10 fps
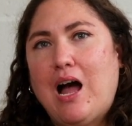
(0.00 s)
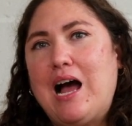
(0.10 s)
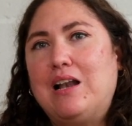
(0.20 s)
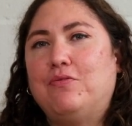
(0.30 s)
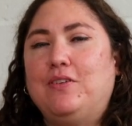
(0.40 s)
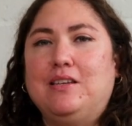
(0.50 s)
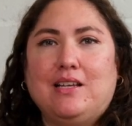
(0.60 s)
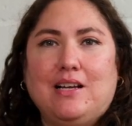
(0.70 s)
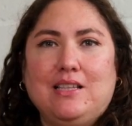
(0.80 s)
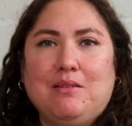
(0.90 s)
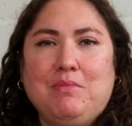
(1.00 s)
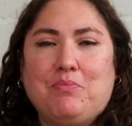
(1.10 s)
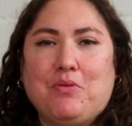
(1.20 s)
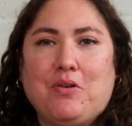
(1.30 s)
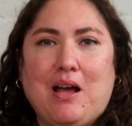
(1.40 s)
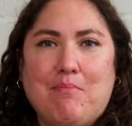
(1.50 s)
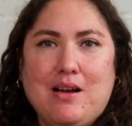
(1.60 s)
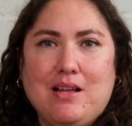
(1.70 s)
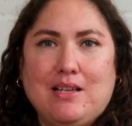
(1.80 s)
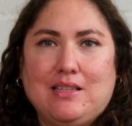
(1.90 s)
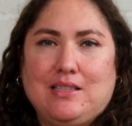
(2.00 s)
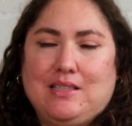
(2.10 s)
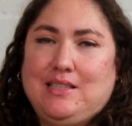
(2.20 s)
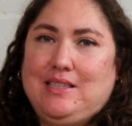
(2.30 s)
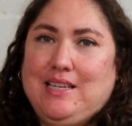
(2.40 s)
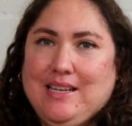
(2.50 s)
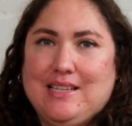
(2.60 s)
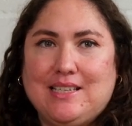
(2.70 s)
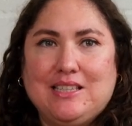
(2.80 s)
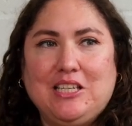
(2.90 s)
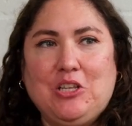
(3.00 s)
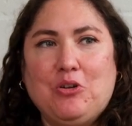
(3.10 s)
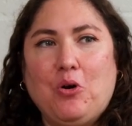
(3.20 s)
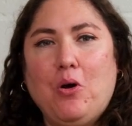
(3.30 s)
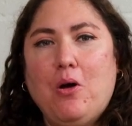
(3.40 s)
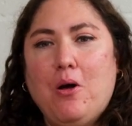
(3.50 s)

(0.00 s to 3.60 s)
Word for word: al final de mi programa tiene sentido